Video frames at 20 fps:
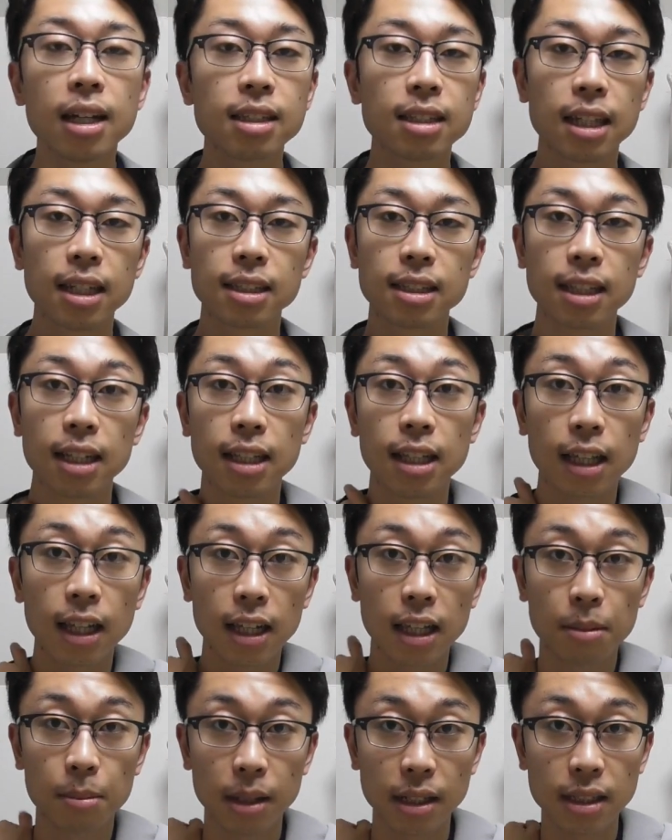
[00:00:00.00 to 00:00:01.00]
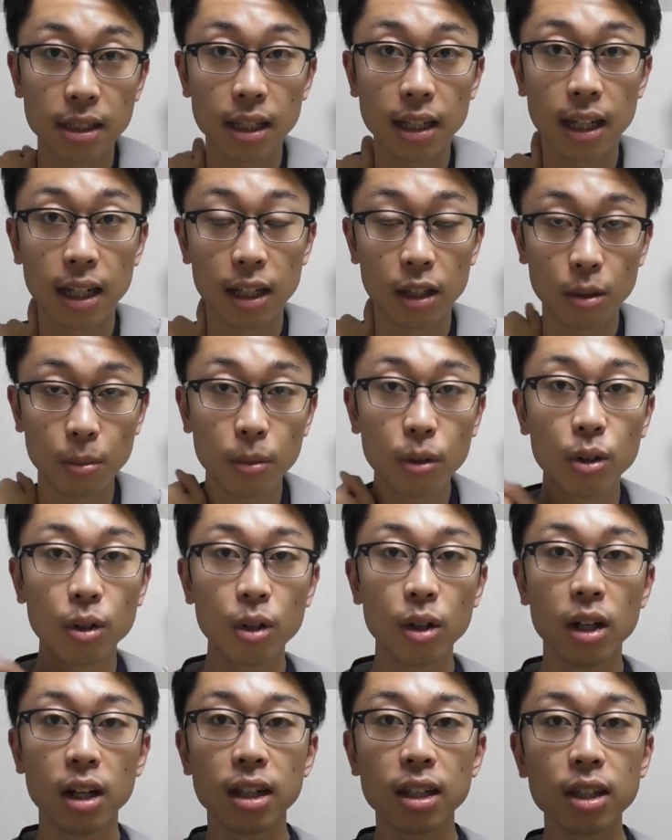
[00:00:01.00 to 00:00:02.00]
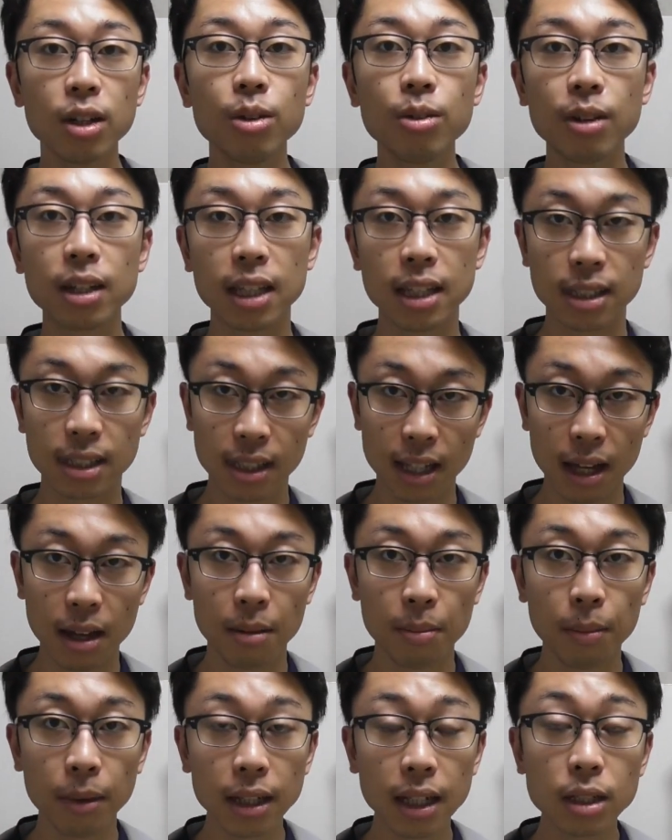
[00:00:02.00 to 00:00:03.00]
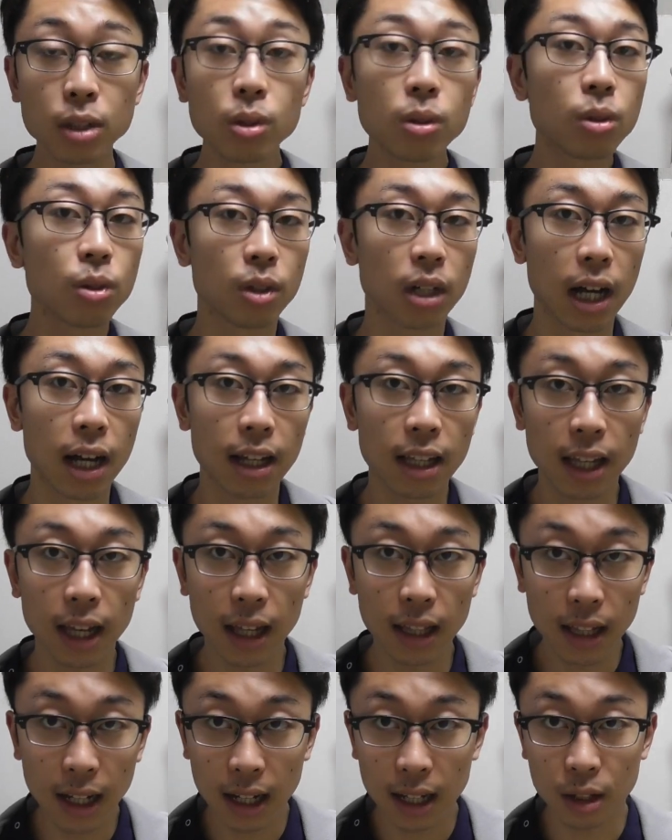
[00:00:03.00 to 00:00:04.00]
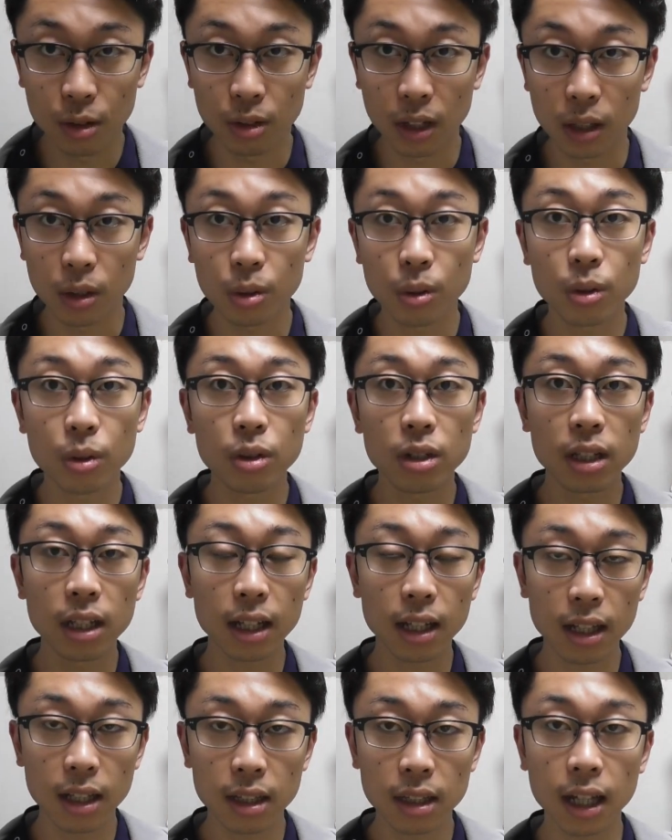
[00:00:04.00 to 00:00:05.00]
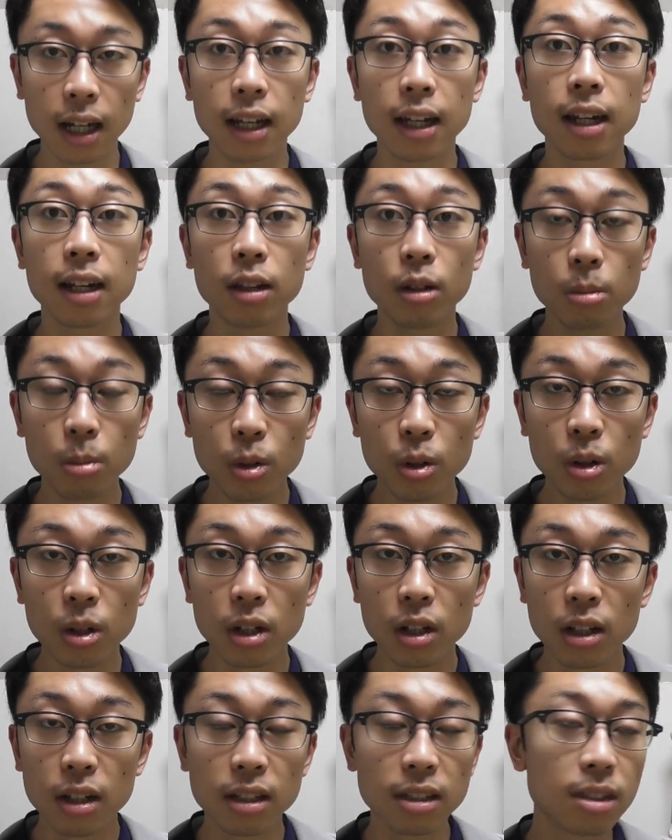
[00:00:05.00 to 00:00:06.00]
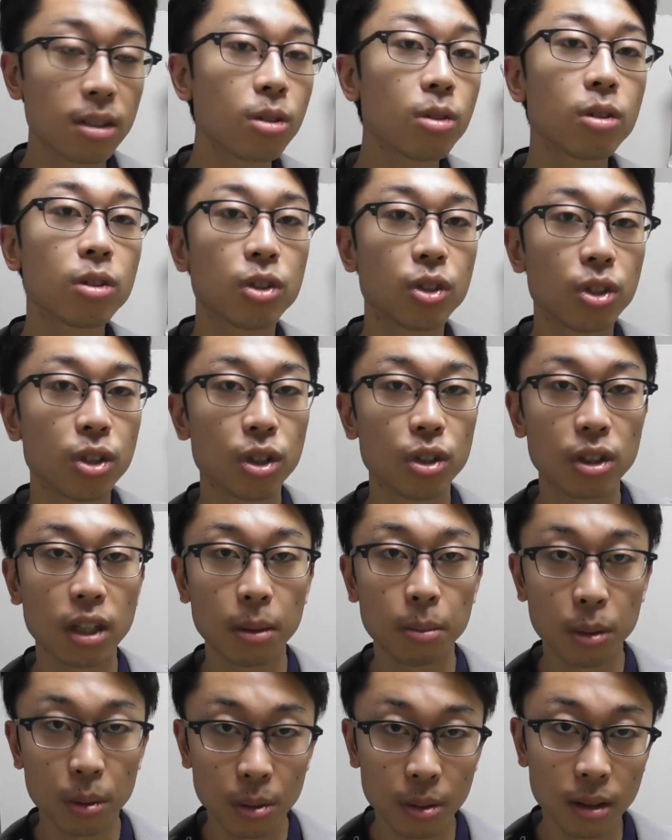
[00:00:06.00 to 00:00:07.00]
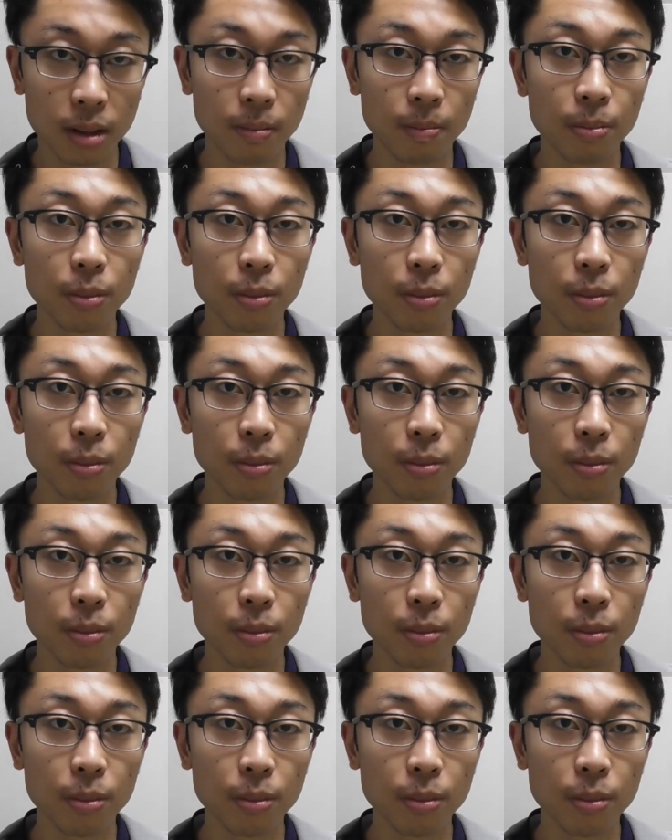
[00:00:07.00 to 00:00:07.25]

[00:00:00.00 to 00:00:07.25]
させていただきましたけれども今日はですねまたちょっと関係ないようなところだけれどもすごく重要な部分